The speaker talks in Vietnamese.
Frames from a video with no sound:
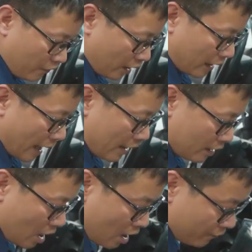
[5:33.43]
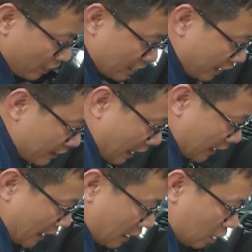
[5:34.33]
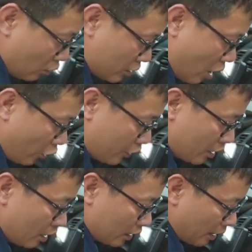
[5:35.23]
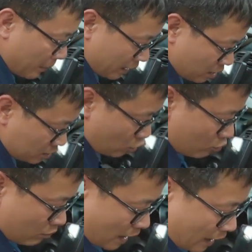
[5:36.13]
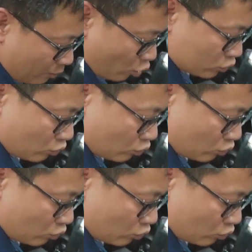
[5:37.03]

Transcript: Với cái vệ sinh dàn lạnh nội soi thì mình sử dụng bằng cái bộ